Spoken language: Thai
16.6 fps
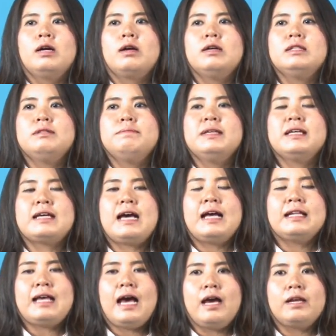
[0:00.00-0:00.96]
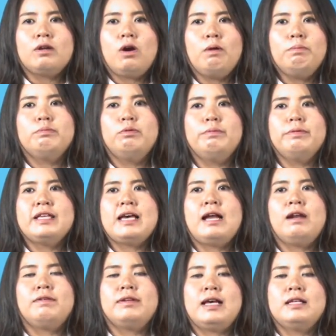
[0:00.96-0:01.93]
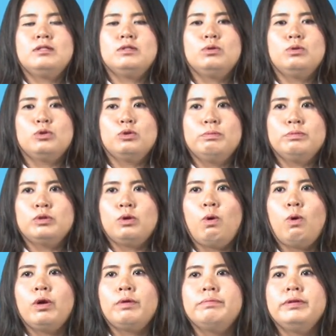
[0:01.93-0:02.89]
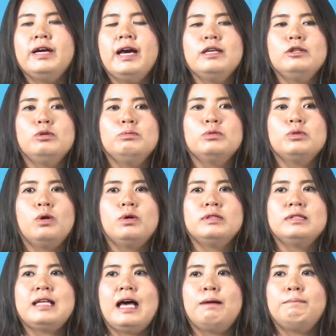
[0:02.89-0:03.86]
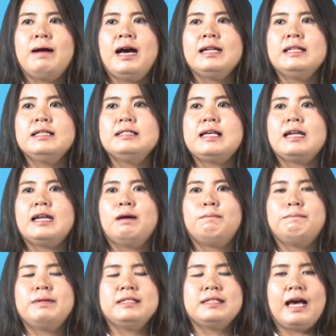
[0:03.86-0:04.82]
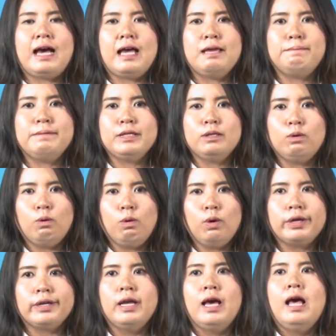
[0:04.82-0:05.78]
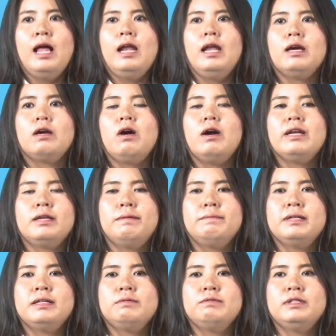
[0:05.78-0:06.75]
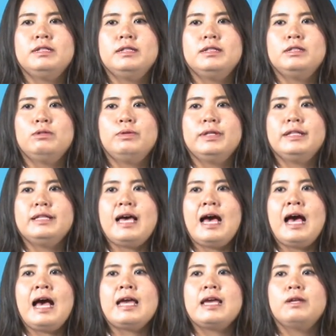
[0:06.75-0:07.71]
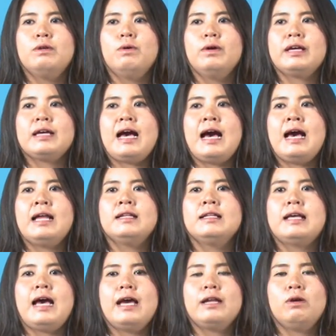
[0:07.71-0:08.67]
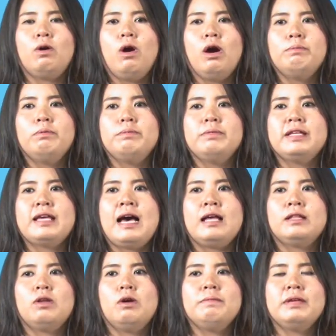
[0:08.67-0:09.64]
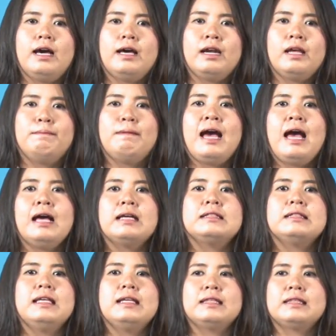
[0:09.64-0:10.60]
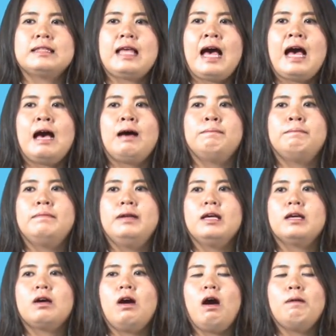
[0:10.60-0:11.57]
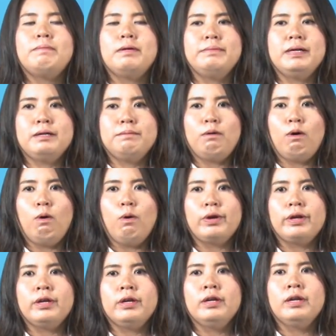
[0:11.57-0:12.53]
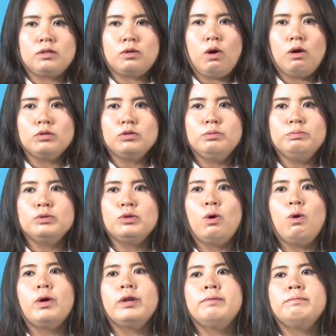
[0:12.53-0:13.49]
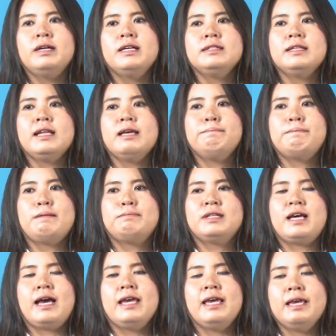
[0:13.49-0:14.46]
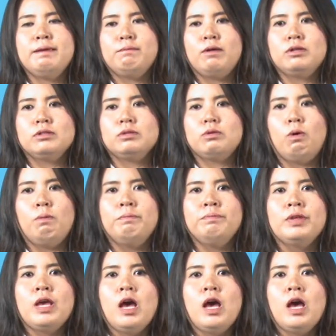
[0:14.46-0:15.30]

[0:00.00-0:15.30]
ก็จะมีการถ่ายทอดภูมิปัญญาเหล่านั้นสู่ชุมชน เพื่อให้ชุมชนสามารถที่จะนำไปใช้ประโยชน์ และก็ดำเนินวิถีชีวิตได้ โดยการถ่ายทอดภูมิปัญญาต้องมีอะไรบ้าง ติดตาม และก็ประเมินผลของชุมชนเพื่อจะได้ปรับใช้ให้เหมาะสม